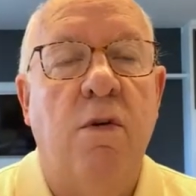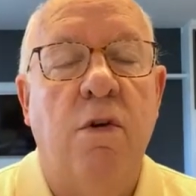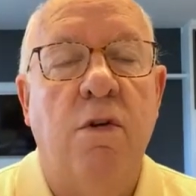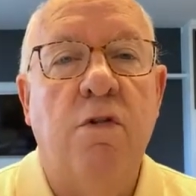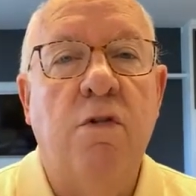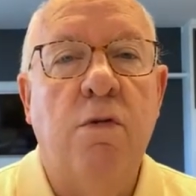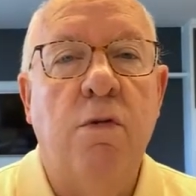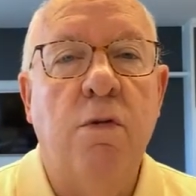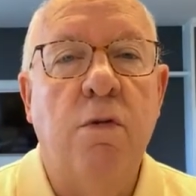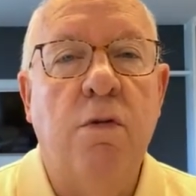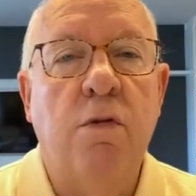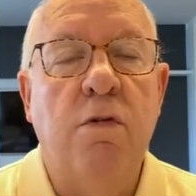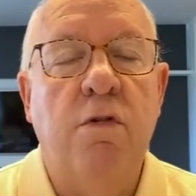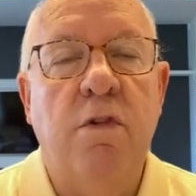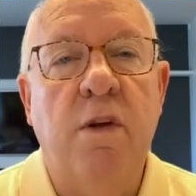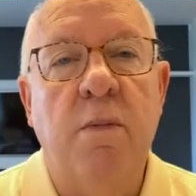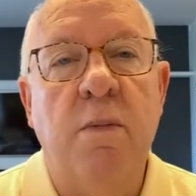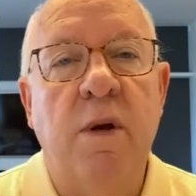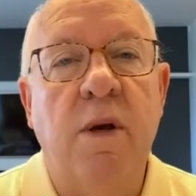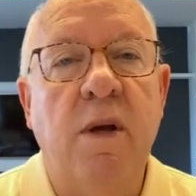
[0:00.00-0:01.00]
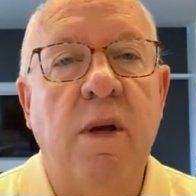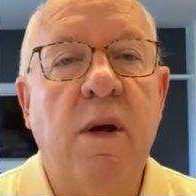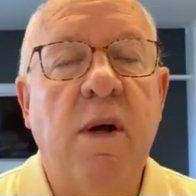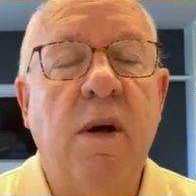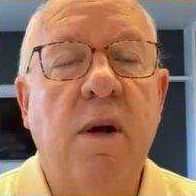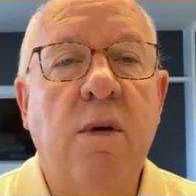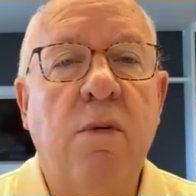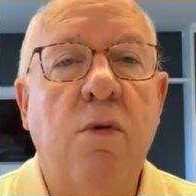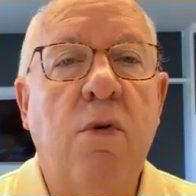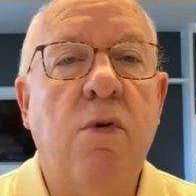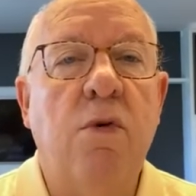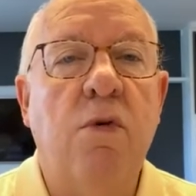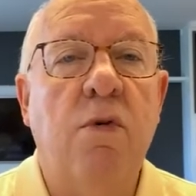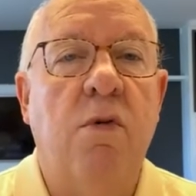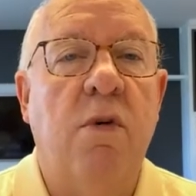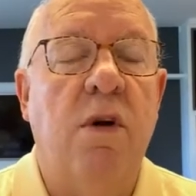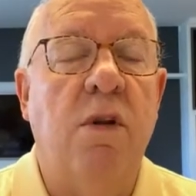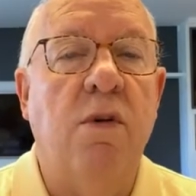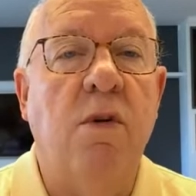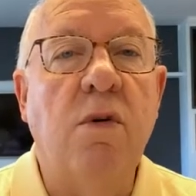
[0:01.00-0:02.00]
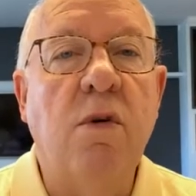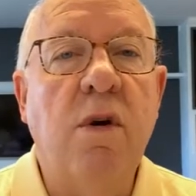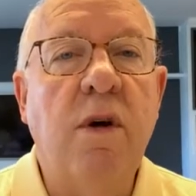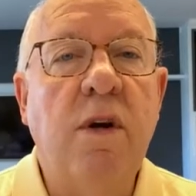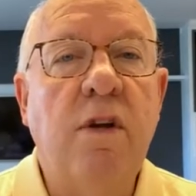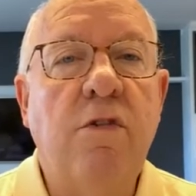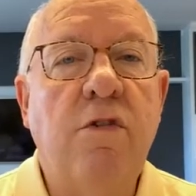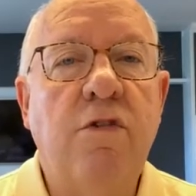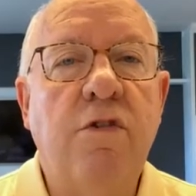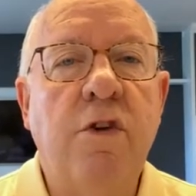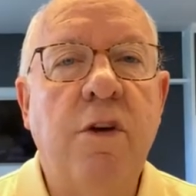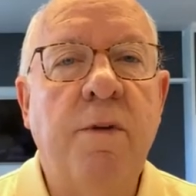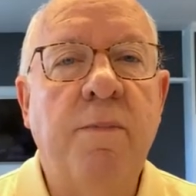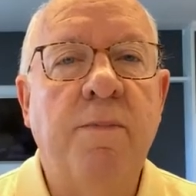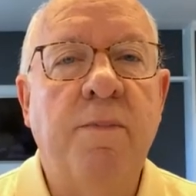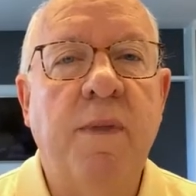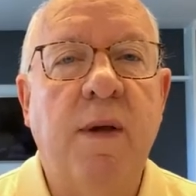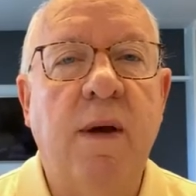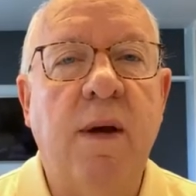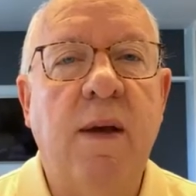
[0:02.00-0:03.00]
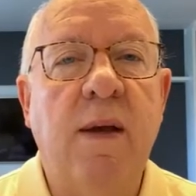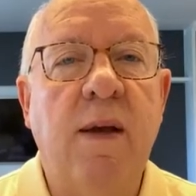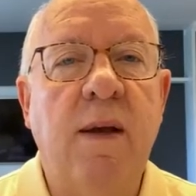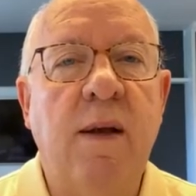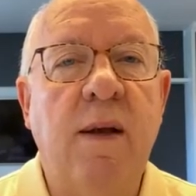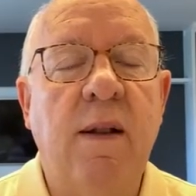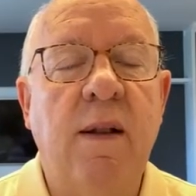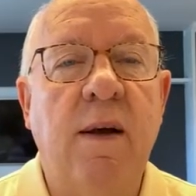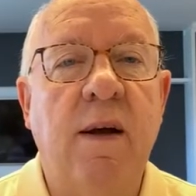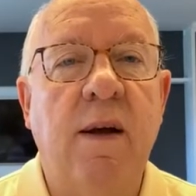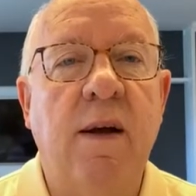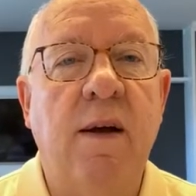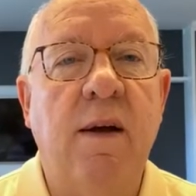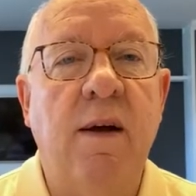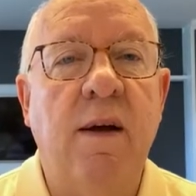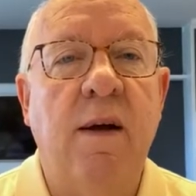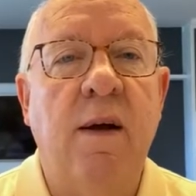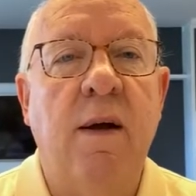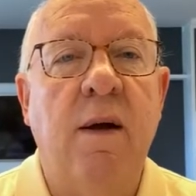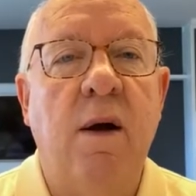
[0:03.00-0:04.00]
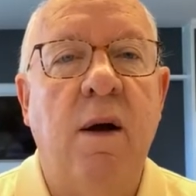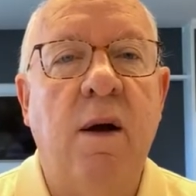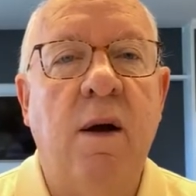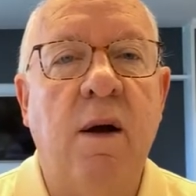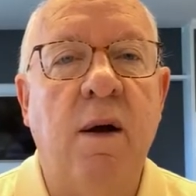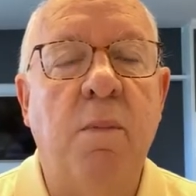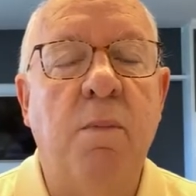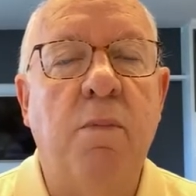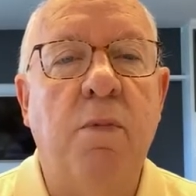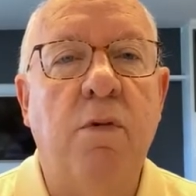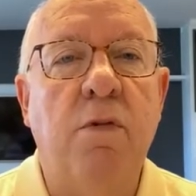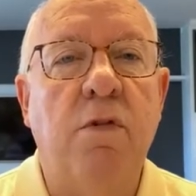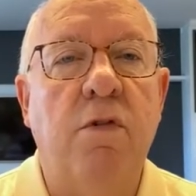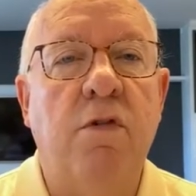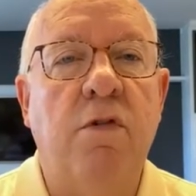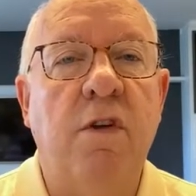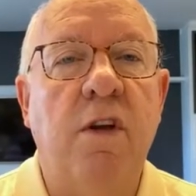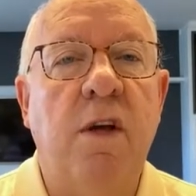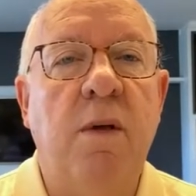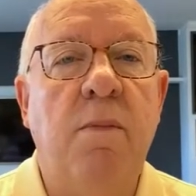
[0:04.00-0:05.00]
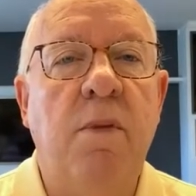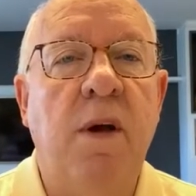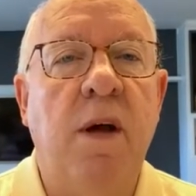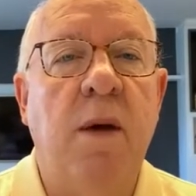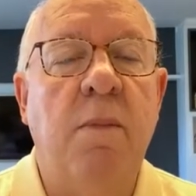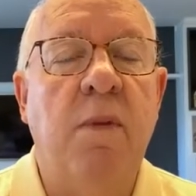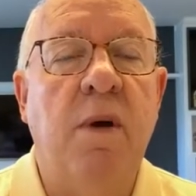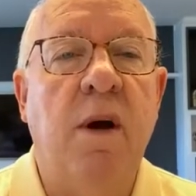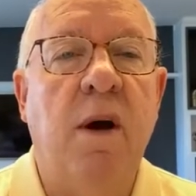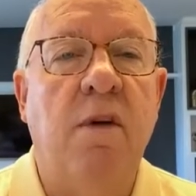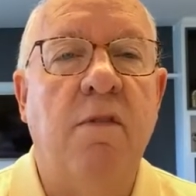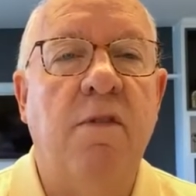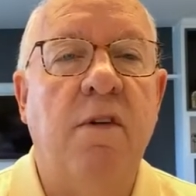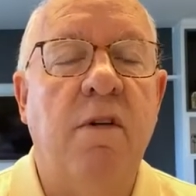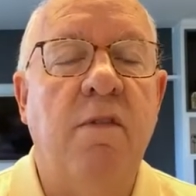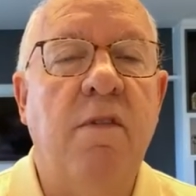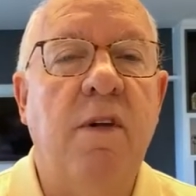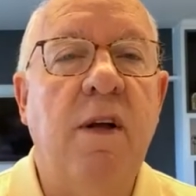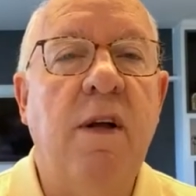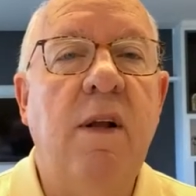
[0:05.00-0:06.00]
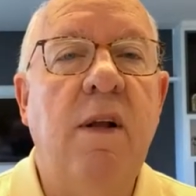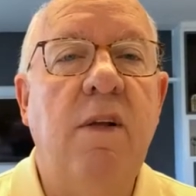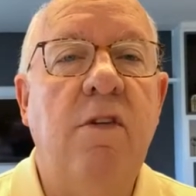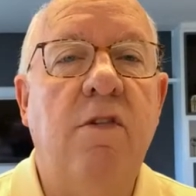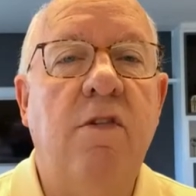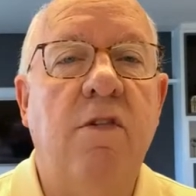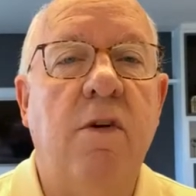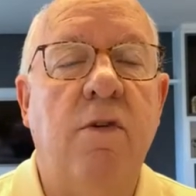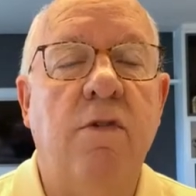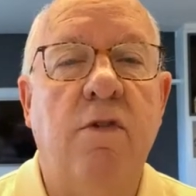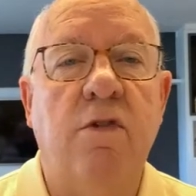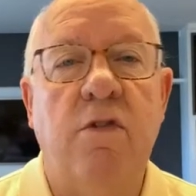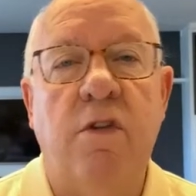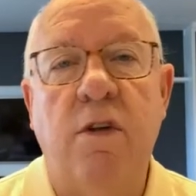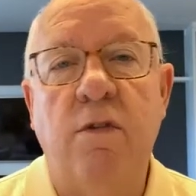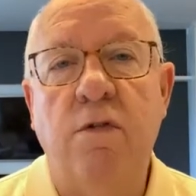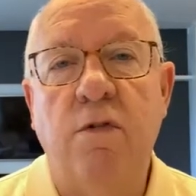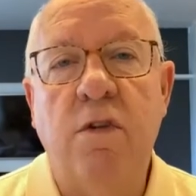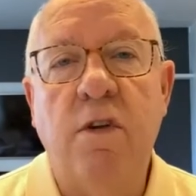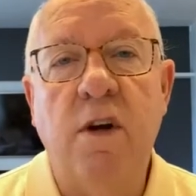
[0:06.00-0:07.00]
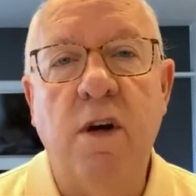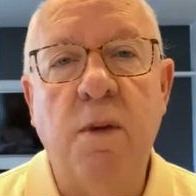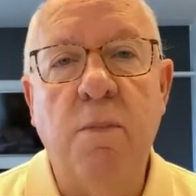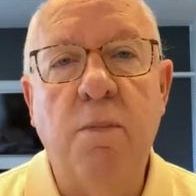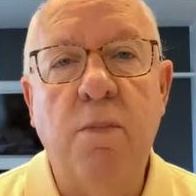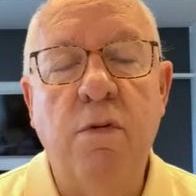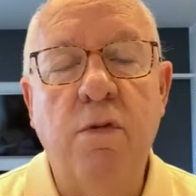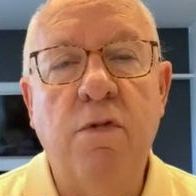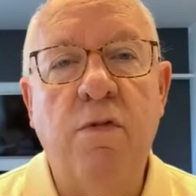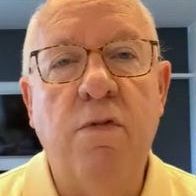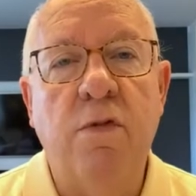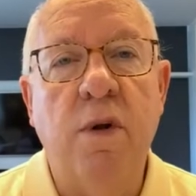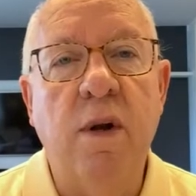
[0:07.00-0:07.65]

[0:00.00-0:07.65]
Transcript: Dois cultos de manhã, um culto à noite, aqui na campus IBM Alphaville, São José dos Campos.